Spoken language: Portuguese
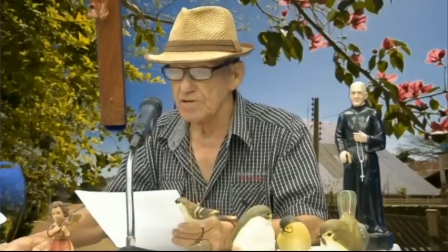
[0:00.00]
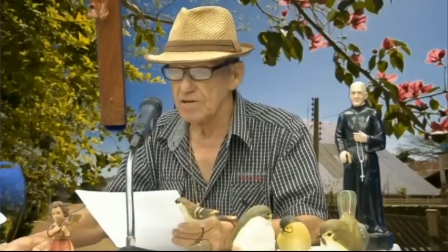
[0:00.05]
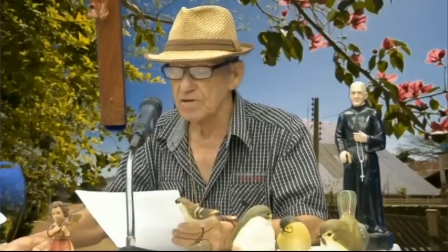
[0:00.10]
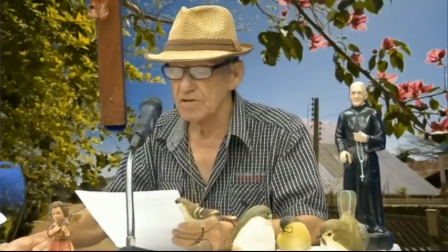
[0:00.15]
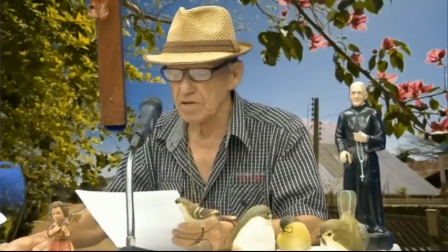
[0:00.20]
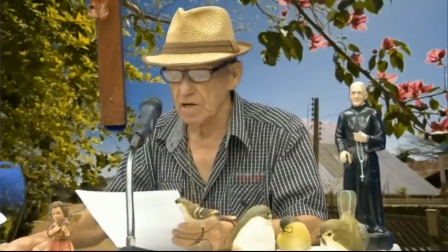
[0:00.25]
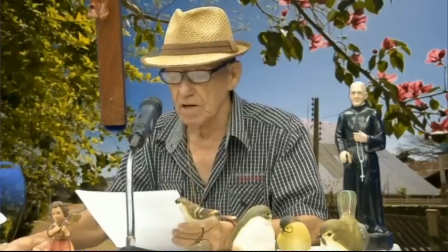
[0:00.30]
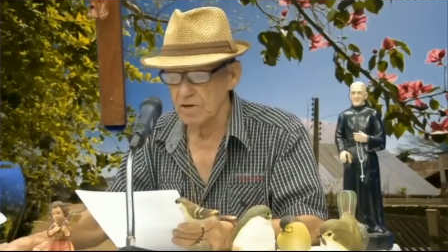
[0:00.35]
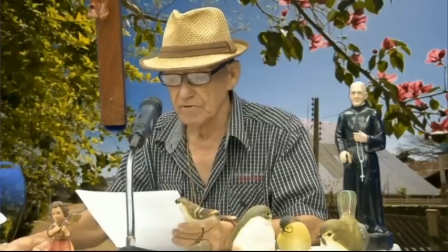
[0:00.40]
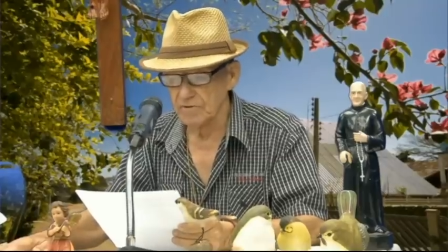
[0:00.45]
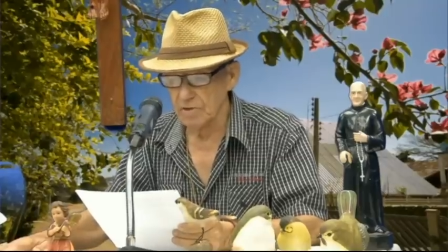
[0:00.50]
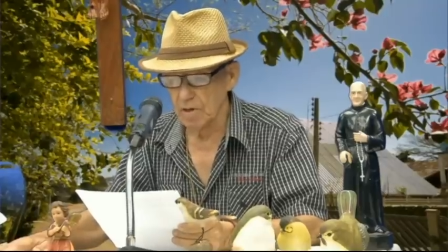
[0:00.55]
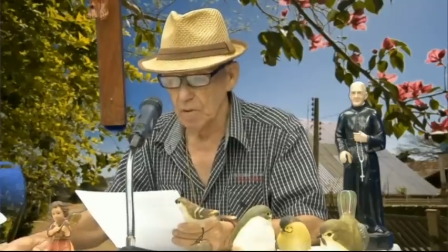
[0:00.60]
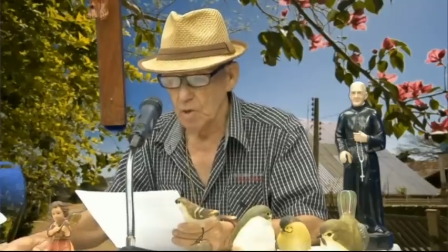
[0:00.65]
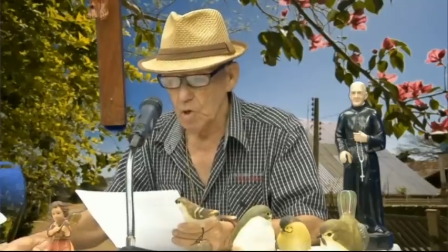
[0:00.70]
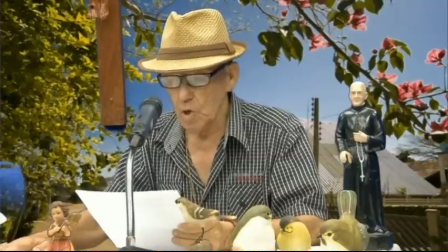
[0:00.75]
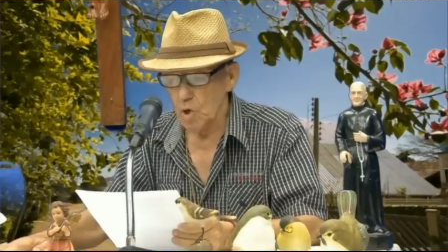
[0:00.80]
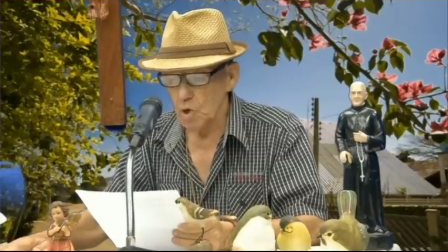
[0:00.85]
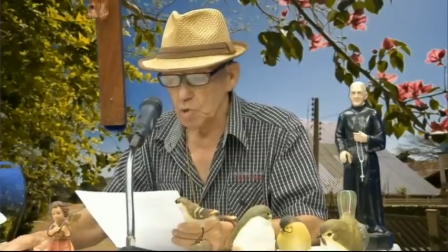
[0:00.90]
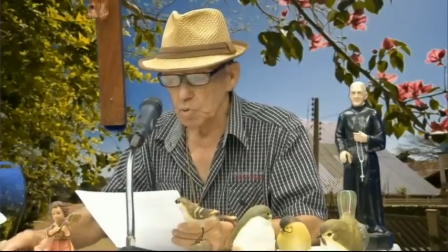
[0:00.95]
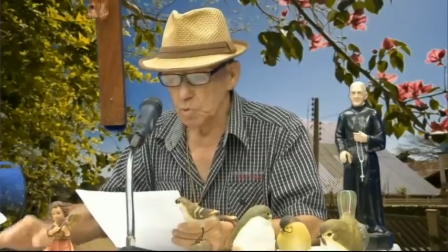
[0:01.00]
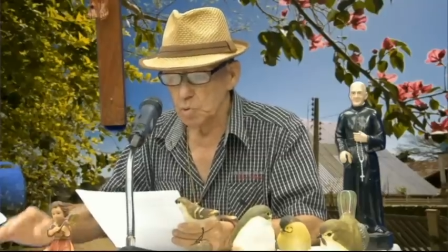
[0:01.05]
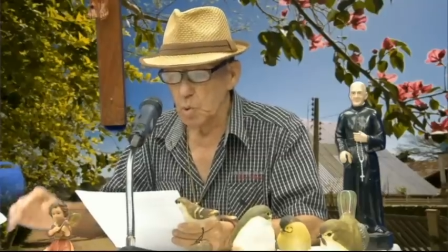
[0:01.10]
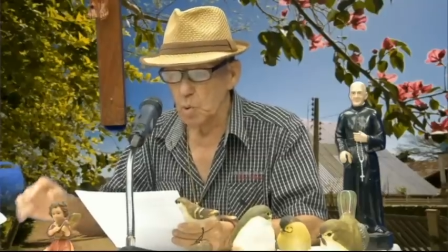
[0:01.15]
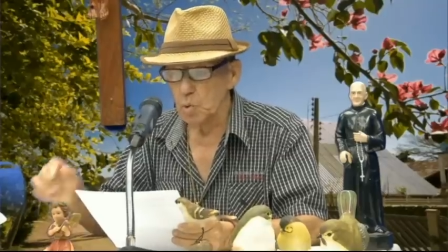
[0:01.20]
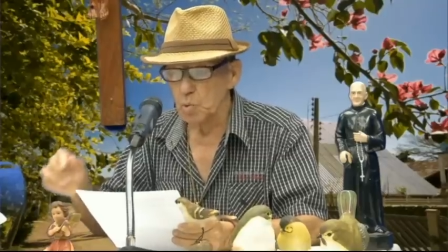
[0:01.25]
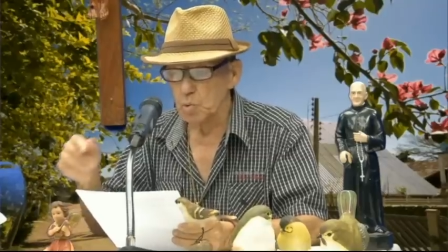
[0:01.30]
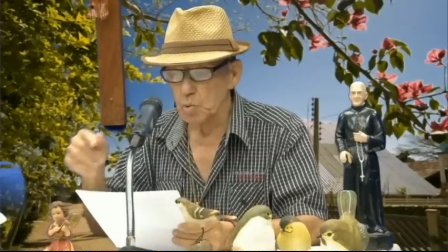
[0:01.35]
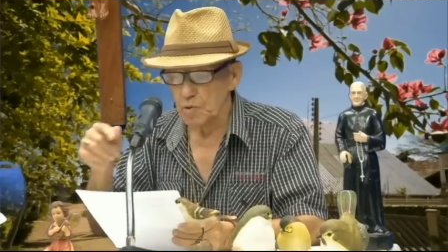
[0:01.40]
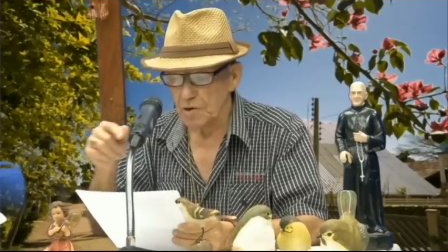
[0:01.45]
Não se esqueça,
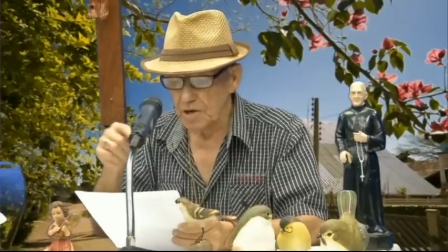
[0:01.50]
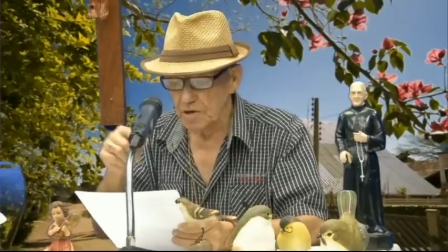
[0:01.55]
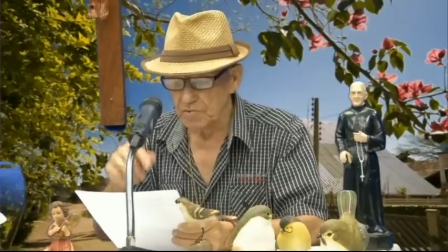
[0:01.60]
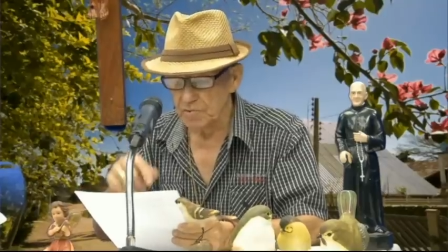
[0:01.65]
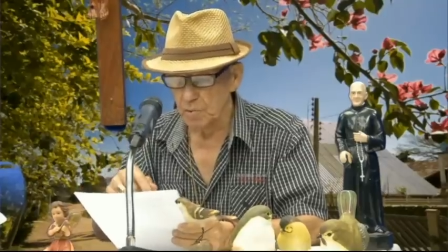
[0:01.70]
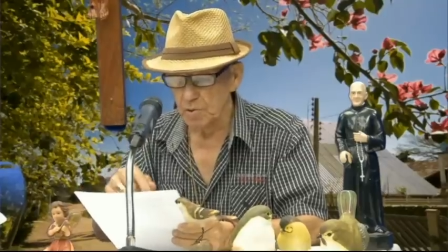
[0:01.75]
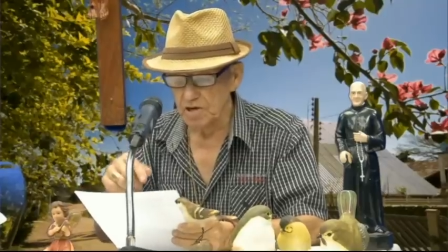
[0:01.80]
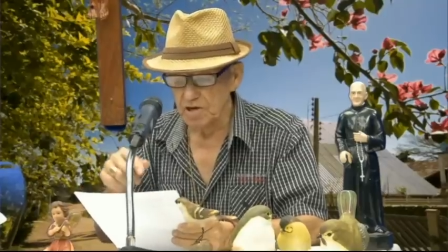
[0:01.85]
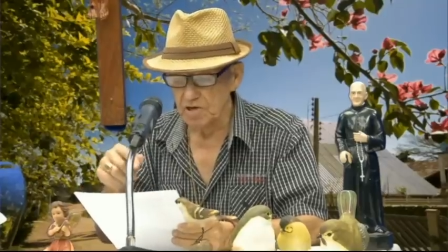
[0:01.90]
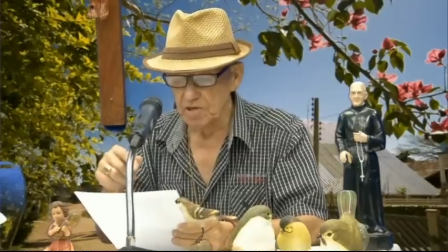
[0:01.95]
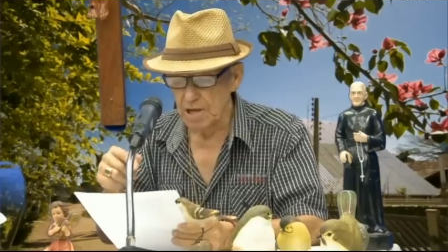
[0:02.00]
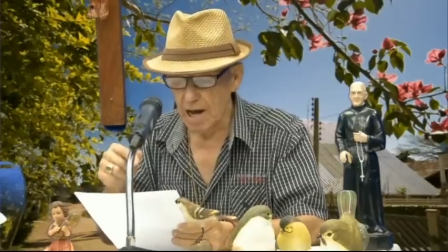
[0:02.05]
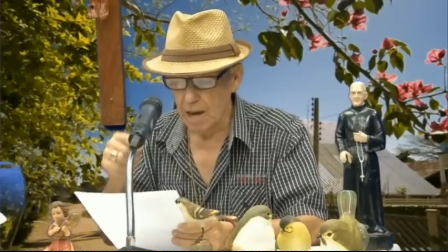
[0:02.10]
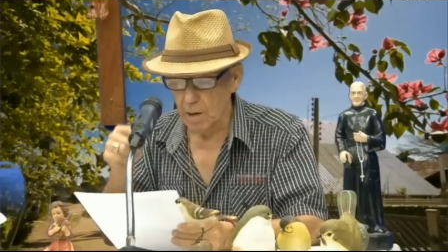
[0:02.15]
tudo isso